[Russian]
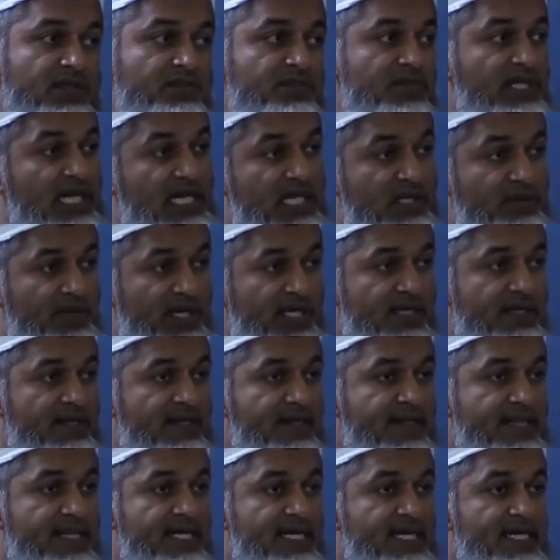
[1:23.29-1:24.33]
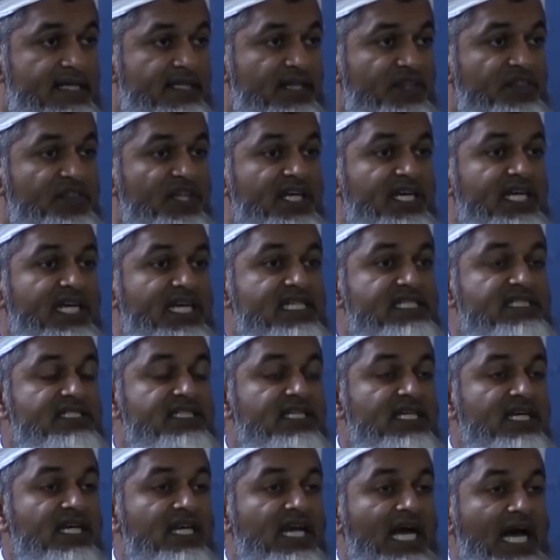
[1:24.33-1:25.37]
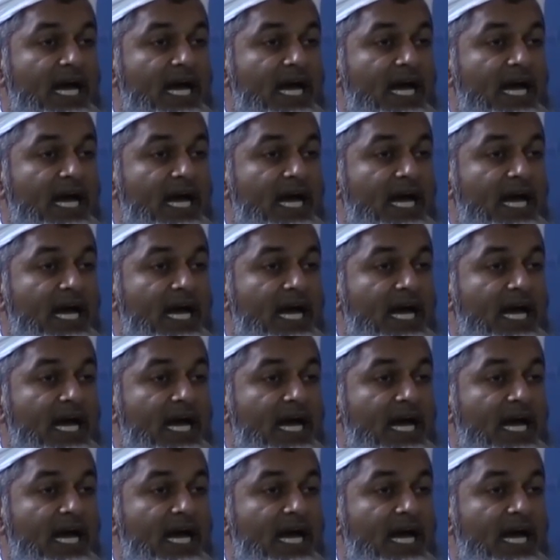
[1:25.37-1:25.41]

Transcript: Ну в общем, о чем я говорил?